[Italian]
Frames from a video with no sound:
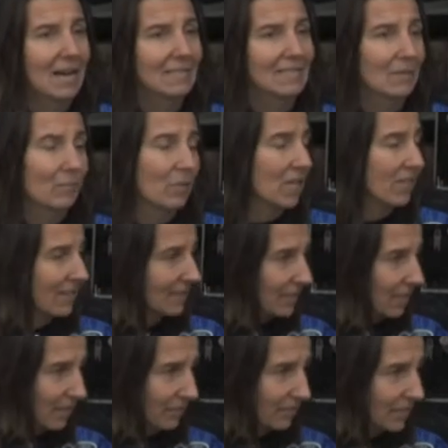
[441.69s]
siamo
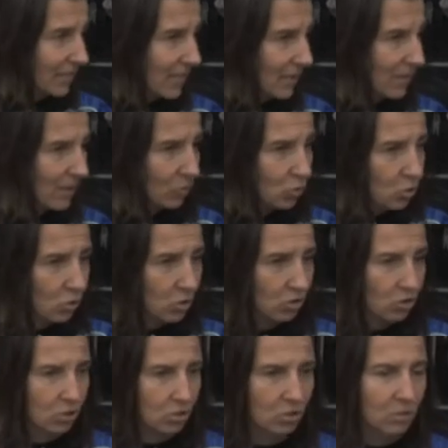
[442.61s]
arrivate alla fine, abbiamo
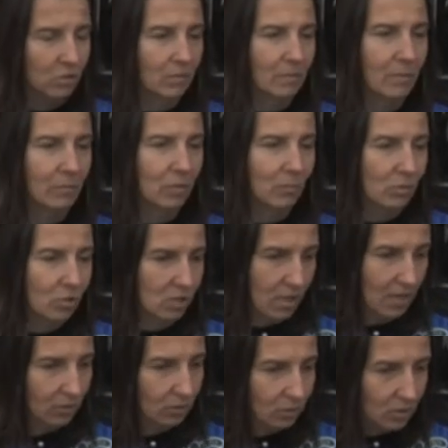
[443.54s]
corso, abbiamo
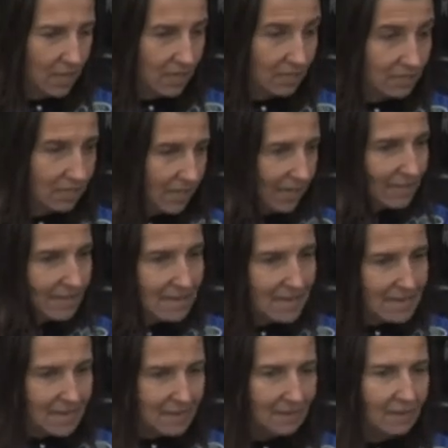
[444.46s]
dimostrato di essere lì
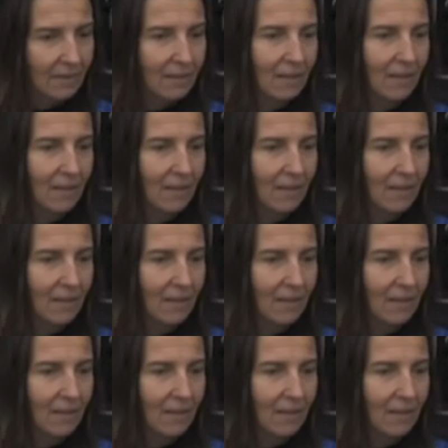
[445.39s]
lì